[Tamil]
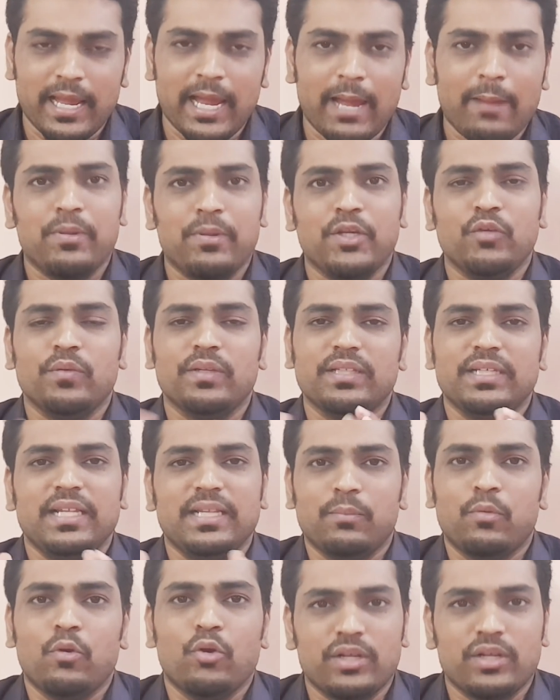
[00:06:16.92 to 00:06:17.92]
ஆப்லையும் வந்து
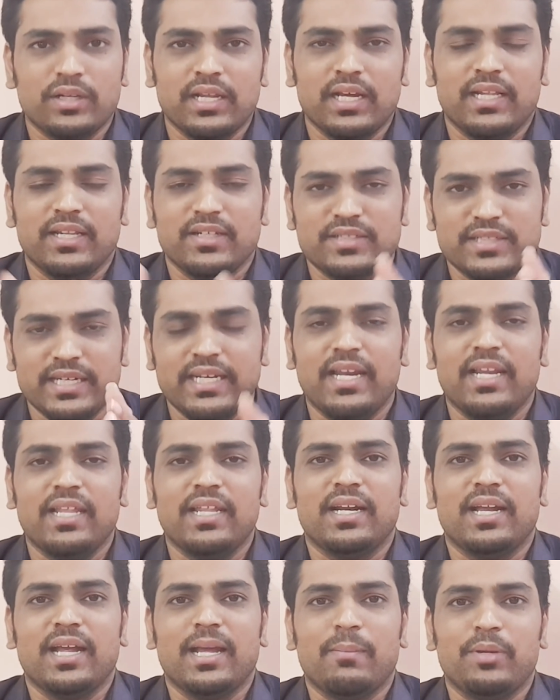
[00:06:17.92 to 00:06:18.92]
அதை போட்டிருந்தாங்க அதாவது சீனாவில்
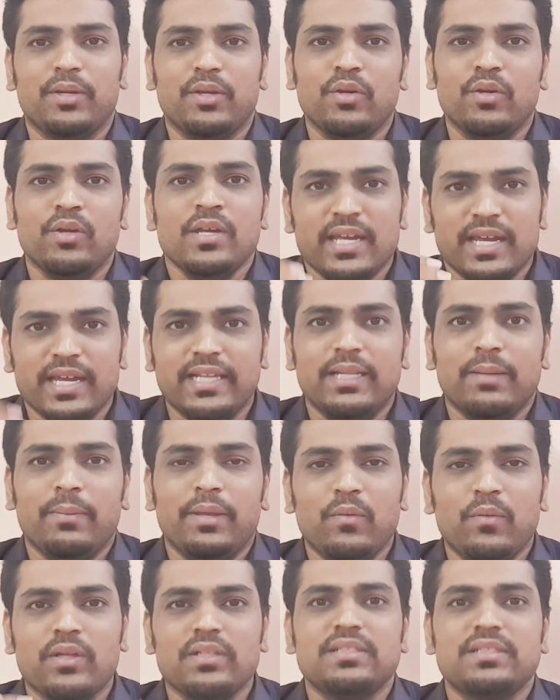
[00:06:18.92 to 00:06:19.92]
இருக்க ஆப்லையும் இந்த
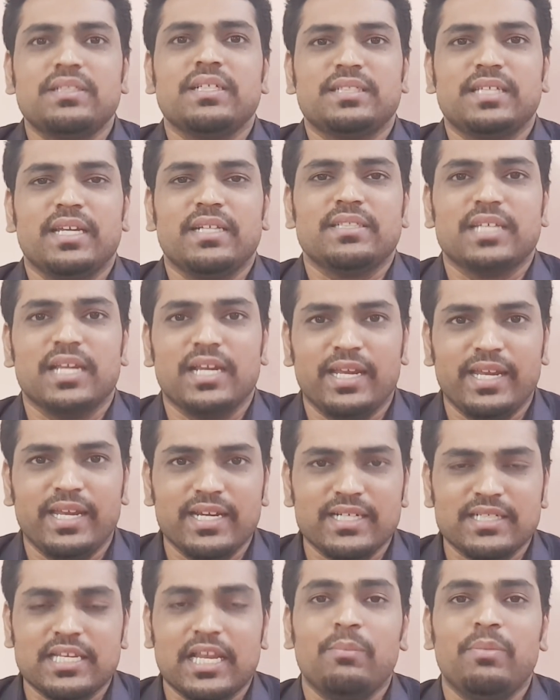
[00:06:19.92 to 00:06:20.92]
மாதிரி ஒன் சிக்ஸ்டி
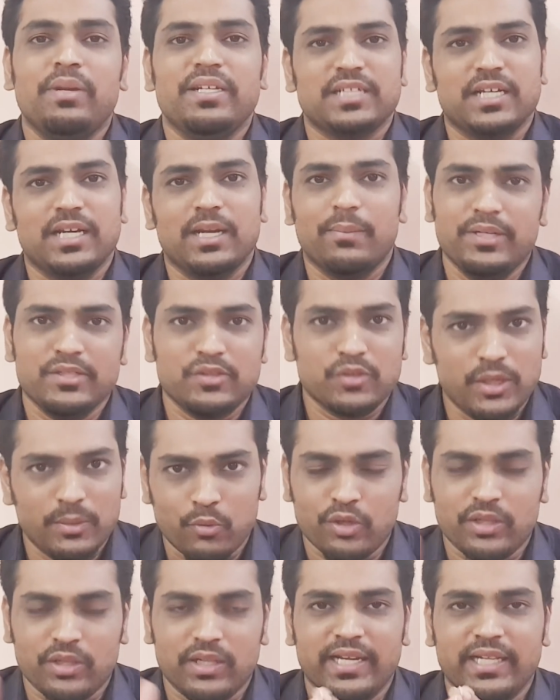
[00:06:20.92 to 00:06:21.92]
இயர் செலிப்ரேஷன் அப்படின்னு சொல்லி
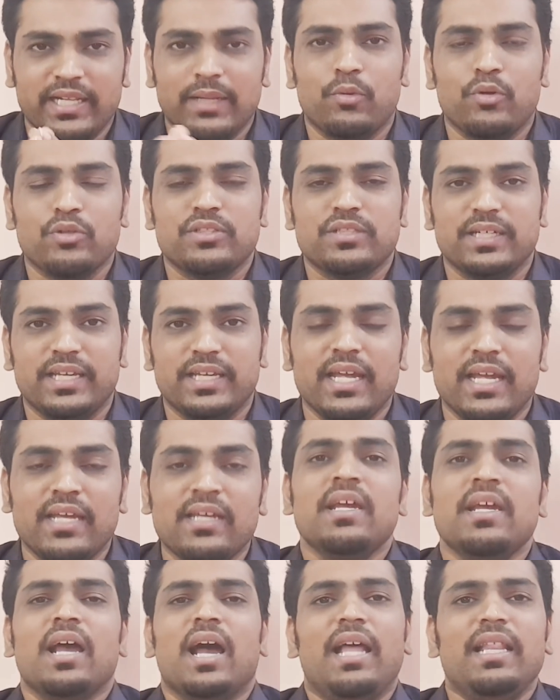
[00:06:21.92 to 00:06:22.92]
போட்டிருந்தாங்க இந்த போர்ட் சிட்டியை
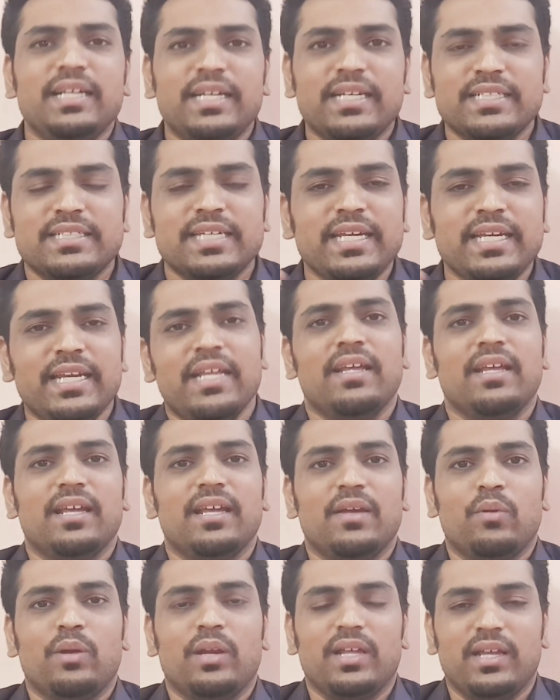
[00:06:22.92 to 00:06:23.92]
அதுக்கு
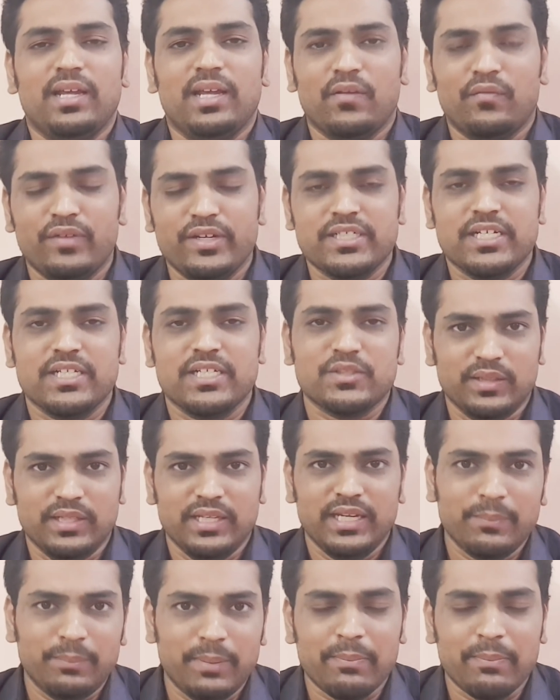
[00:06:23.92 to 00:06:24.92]
சீனாவோட அஃபிஷியல்ஸ்
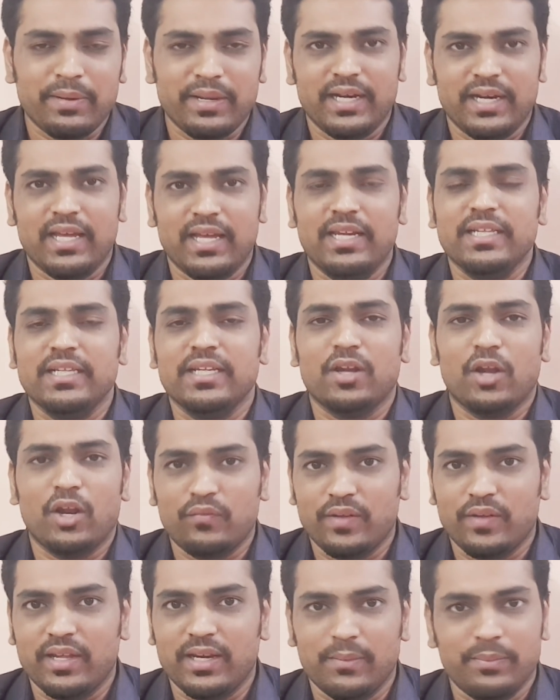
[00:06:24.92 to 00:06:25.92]
வந்து ரிப்ளை பண்ணியிருக்காரு இது
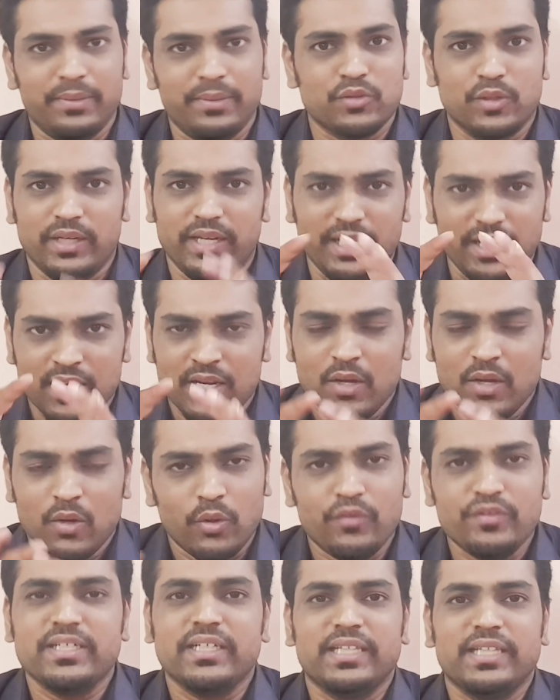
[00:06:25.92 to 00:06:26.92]
நாட் ஃபேர் அப்படின்னு சொல்லி
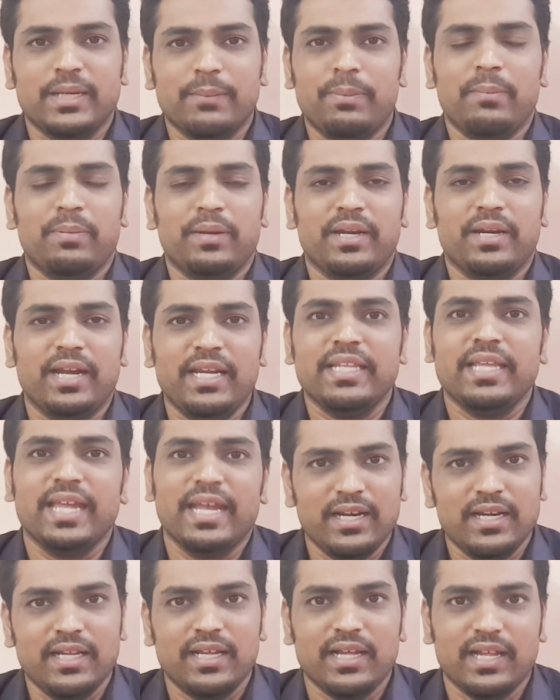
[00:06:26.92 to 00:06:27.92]
ஒரு விஷயத்தை ரிப்ளை பண்ணியிருக்காரு இது
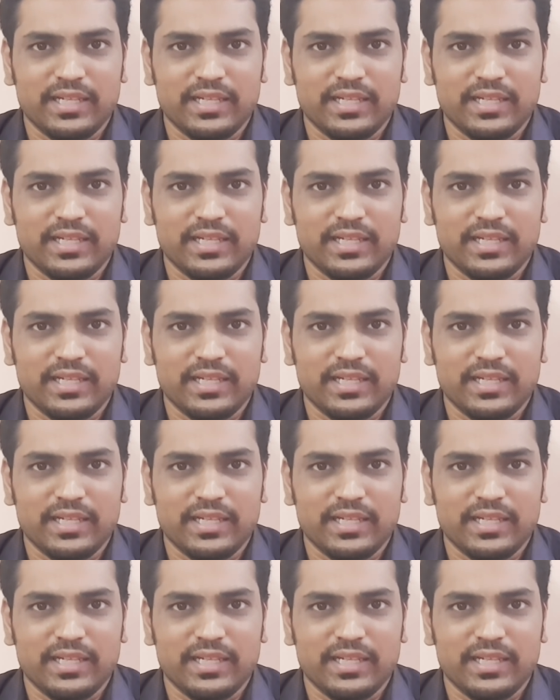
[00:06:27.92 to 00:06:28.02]
எங்களுக்கு